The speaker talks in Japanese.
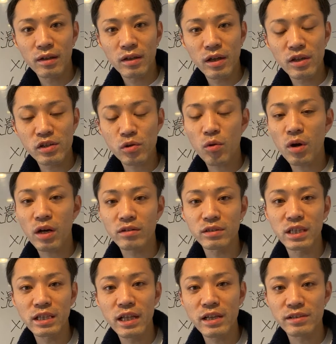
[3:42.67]
え、小学
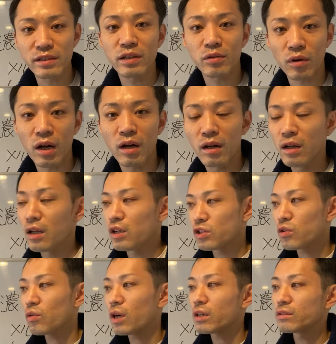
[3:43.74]
2年生とか、
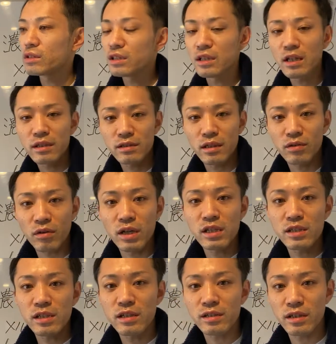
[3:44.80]
小学2年生とか1
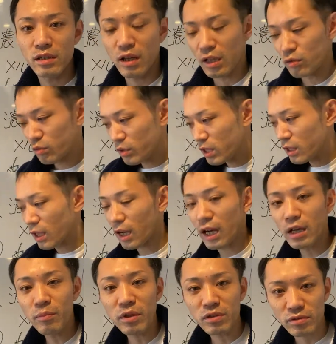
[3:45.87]
年生のあのウインナー
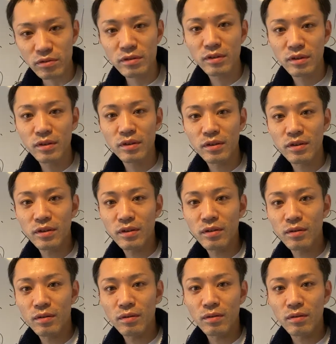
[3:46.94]
買います
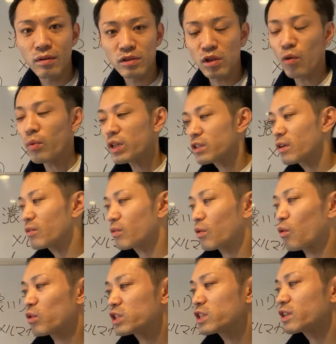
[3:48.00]
じゃあおばちゃんこれ
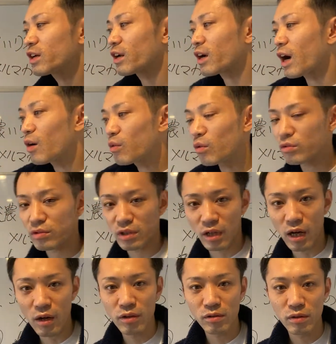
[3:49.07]
美味しいから買うよっつって
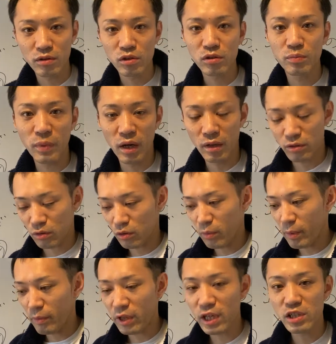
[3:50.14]
買うスーパーそのま
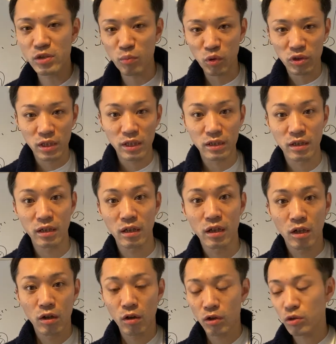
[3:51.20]
まレジ持ってって
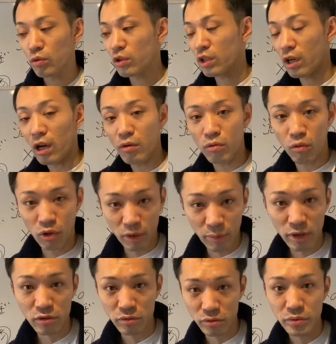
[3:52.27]
1人で買う子い
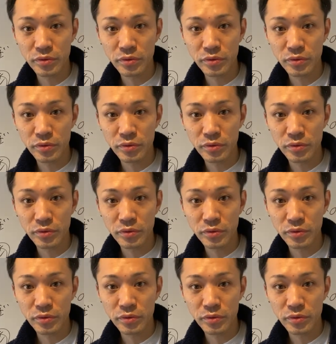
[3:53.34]
ます